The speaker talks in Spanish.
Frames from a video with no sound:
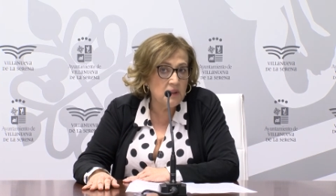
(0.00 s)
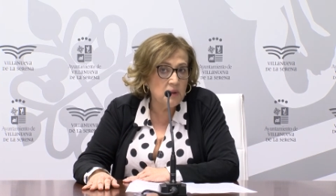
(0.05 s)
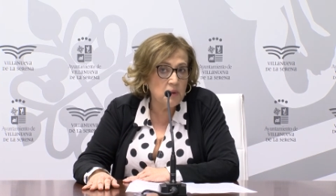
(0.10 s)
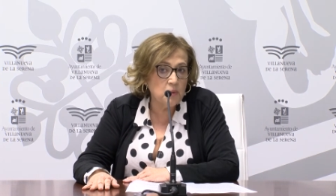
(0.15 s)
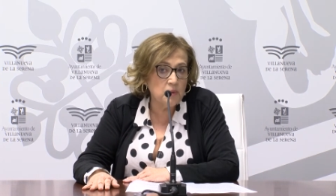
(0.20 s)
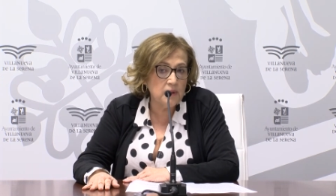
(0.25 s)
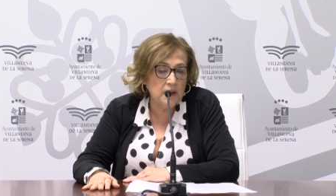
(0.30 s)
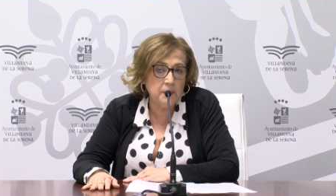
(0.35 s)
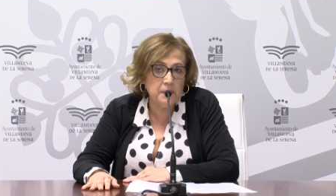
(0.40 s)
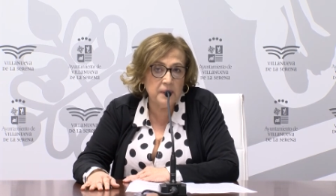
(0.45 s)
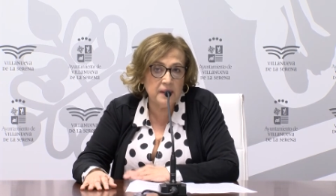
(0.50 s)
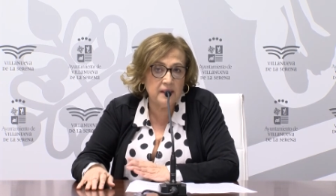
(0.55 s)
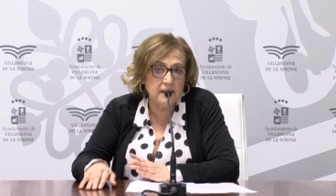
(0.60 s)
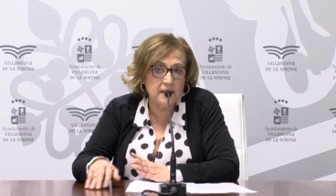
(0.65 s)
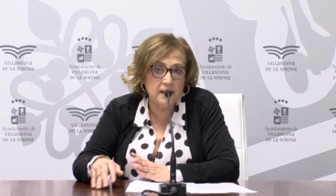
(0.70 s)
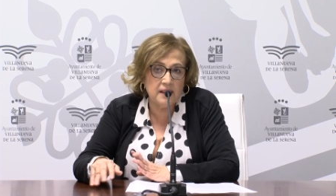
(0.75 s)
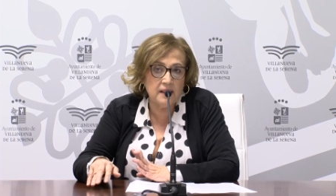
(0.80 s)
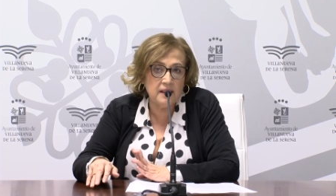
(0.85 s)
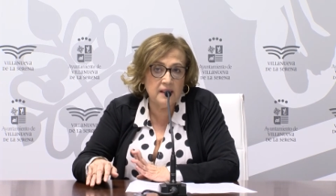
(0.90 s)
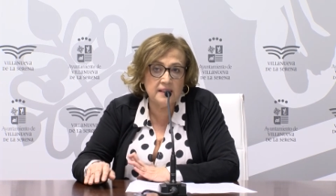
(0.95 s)
Una vez
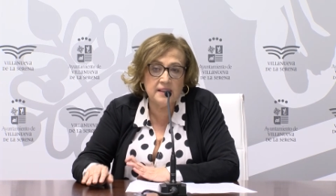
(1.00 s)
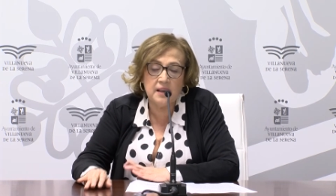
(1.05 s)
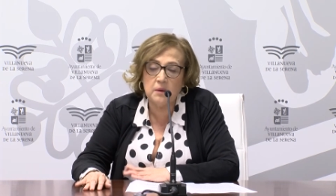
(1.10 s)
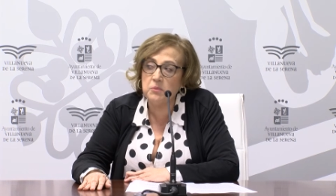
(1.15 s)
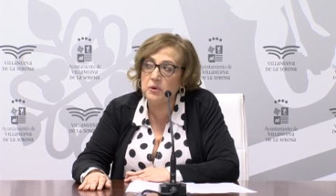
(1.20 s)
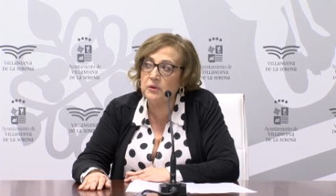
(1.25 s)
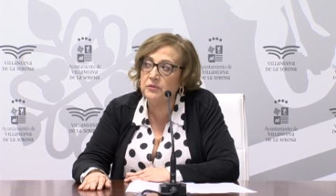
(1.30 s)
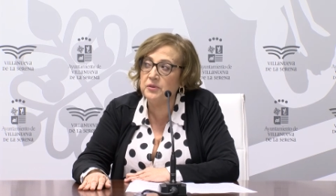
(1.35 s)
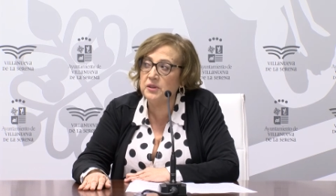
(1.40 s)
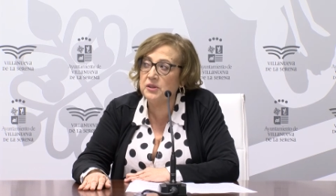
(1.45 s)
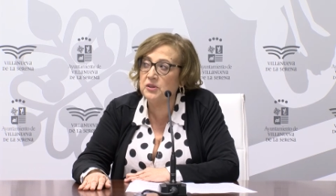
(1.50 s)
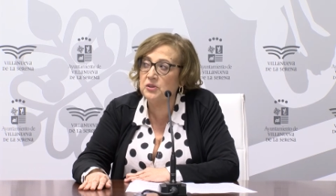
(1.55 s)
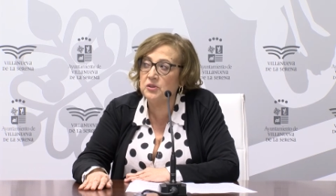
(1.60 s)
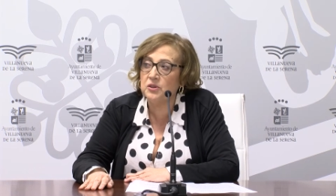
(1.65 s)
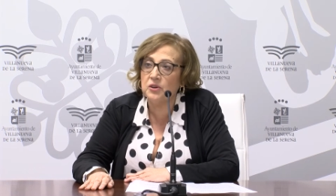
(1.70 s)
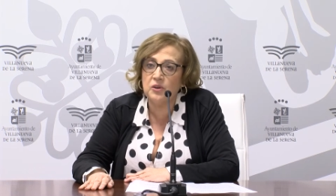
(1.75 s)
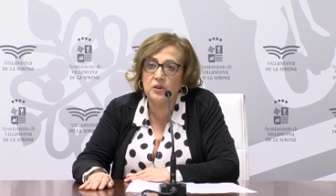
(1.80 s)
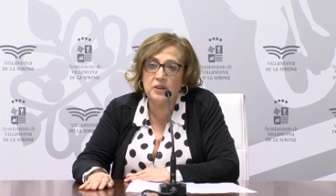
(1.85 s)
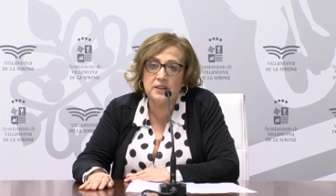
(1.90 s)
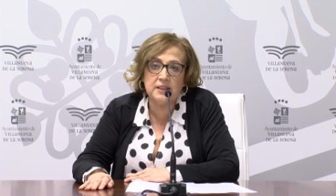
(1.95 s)
que ya hemos
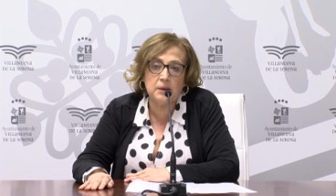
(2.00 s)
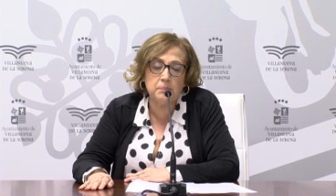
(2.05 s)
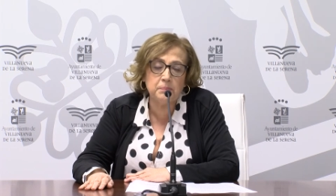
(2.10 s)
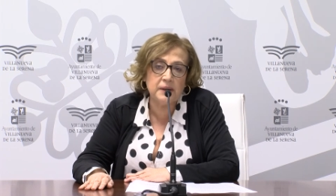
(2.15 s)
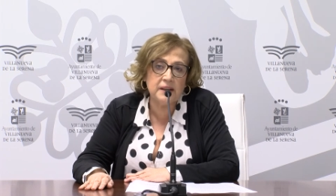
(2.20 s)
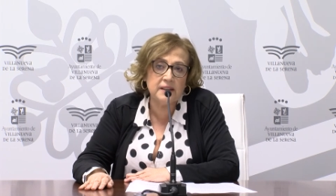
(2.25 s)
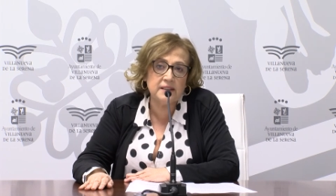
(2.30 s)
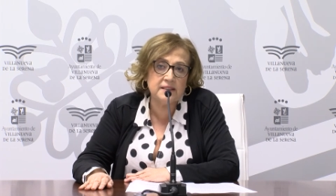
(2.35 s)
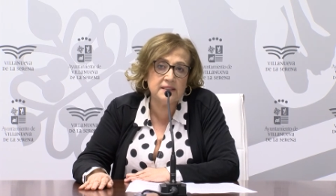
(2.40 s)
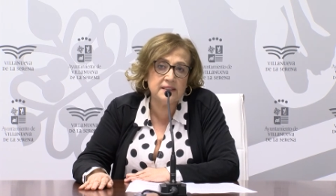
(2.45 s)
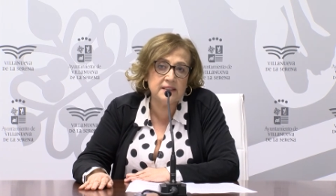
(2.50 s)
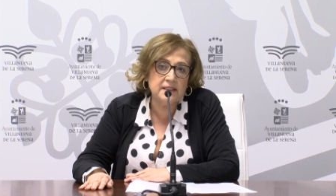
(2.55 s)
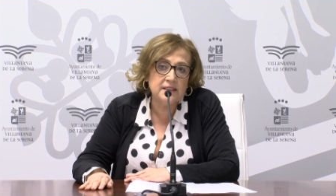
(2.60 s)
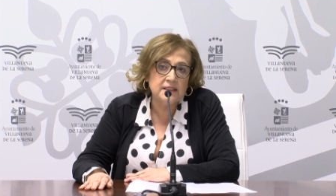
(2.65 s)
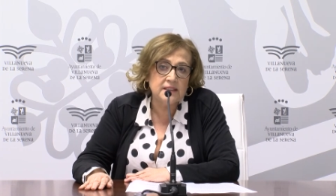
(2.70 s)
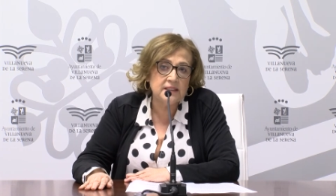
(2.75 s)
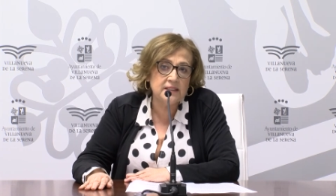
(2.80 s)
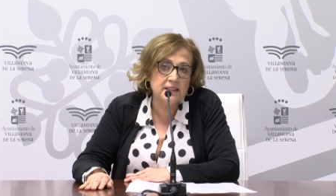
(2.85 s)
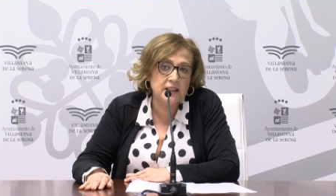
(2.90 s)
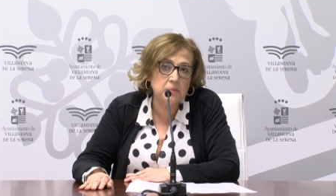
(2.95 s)
visto esa parte,
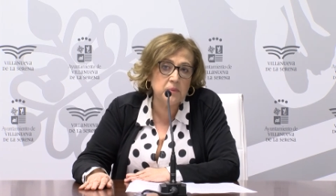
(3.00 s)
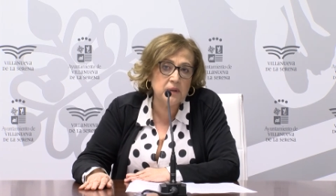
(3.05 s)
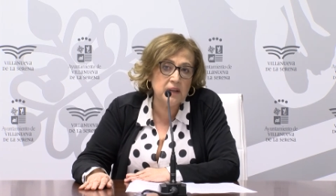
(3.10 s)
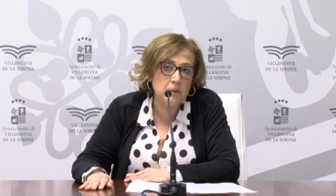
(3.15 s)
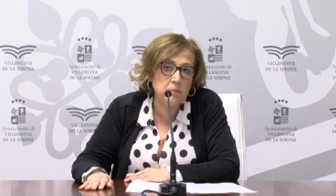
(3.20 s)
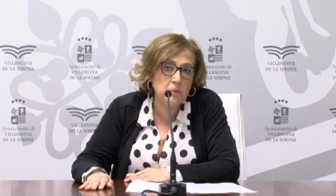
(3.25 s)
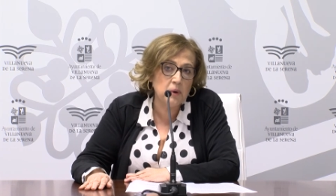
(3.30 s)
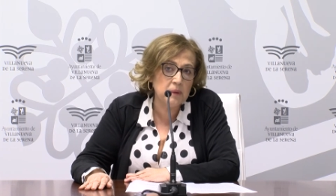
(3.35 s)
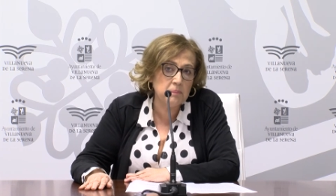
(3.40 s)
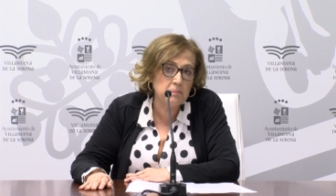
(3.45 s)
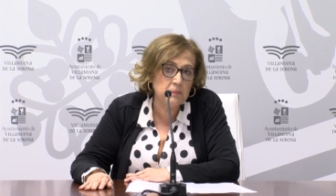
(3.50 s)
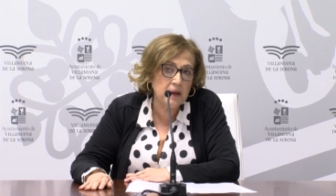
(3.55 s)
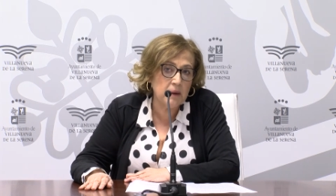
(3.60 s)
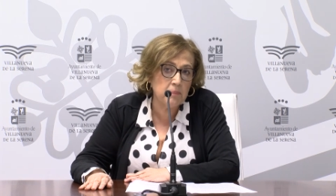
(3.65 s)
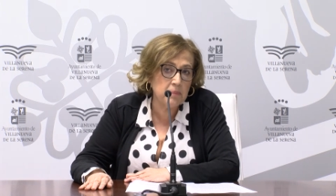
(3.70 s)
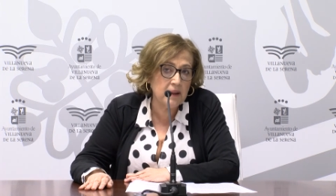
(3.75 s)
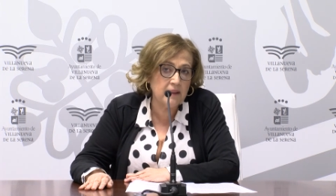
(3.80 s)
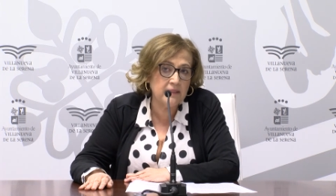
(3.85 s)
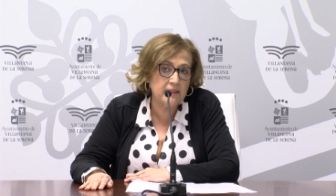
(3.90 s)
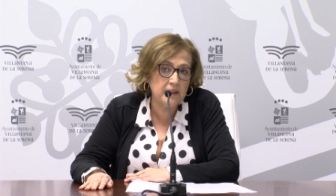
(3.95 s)
terminamos en
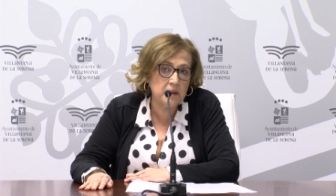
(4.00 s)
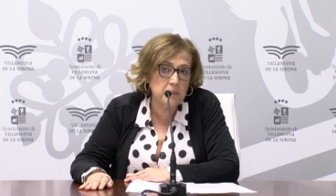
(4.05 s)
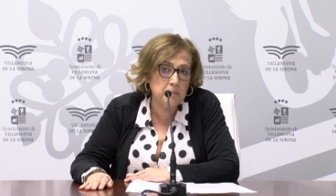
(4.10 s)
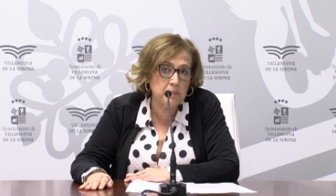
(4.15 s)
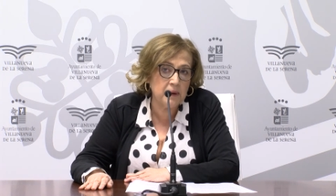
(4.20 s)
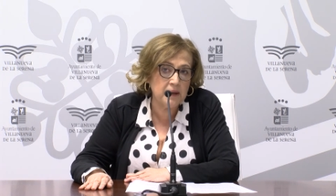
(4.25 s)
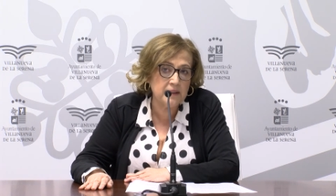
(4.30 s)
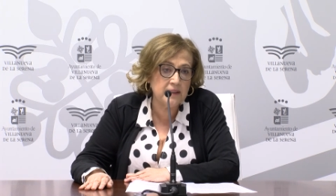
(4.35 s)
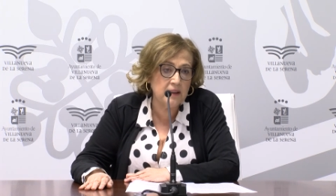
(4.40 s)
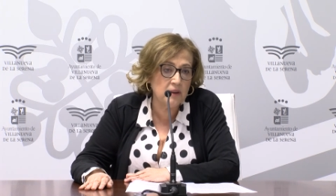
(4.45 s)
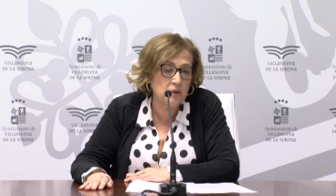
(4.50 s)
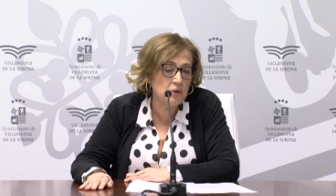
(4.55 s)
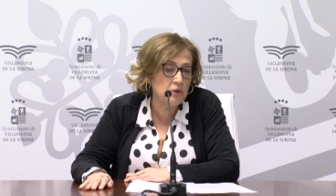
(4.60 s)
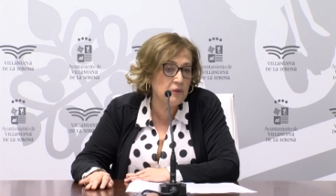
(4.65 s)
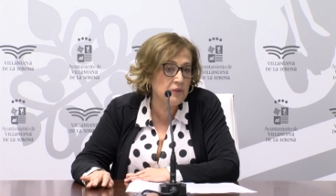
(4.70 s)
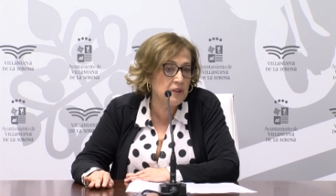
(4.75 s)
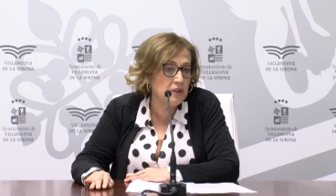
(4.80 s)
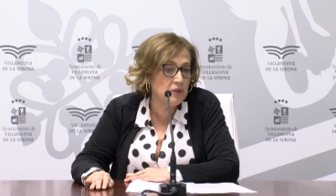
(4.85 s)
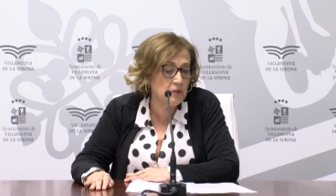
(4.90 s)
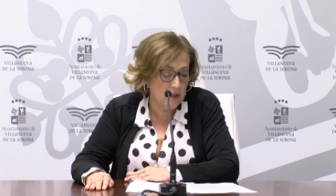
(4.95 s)
la Plaza de España
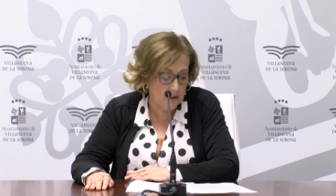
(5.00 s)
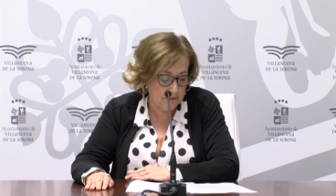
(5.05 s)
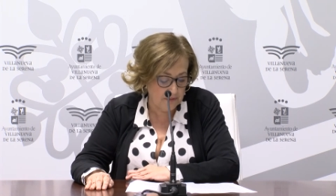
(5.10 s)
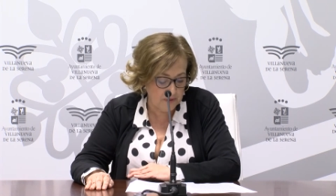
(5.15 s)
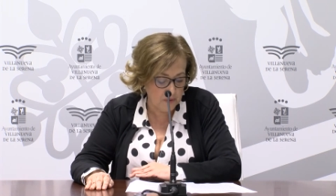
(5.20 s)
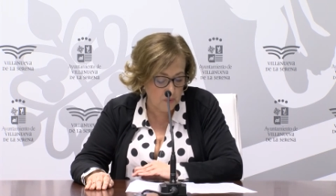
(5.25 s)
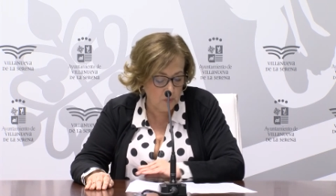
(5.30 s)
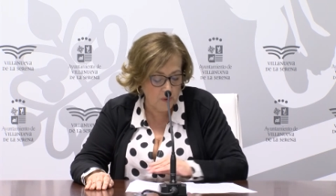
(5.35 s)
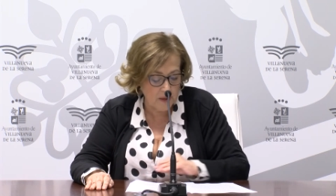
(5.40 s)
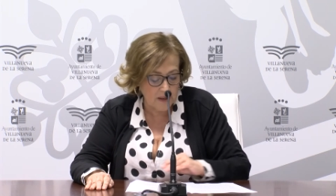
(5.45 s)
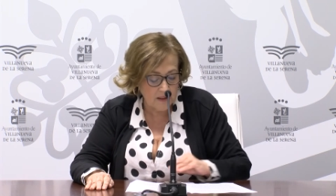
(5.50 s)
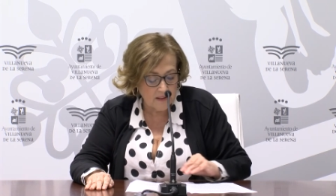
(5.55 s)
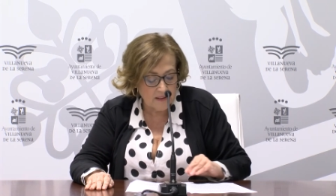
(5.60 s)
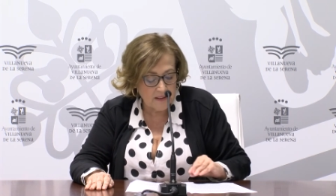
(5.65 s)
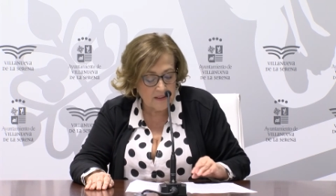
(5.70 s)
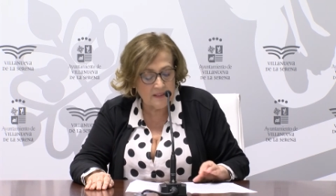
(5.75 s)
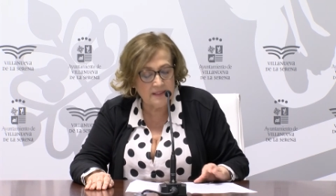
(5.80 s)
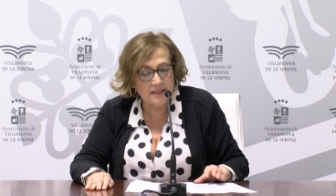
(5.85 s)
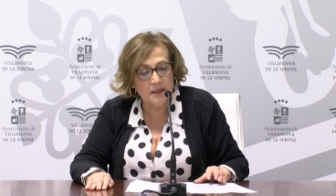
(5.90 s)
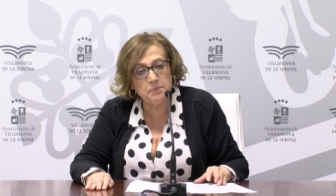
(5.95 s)
conociendo la figura
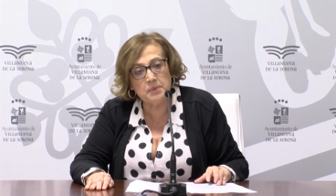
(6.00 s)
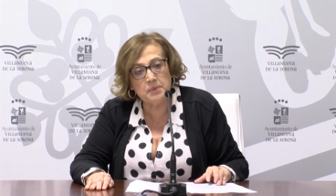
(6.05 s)
de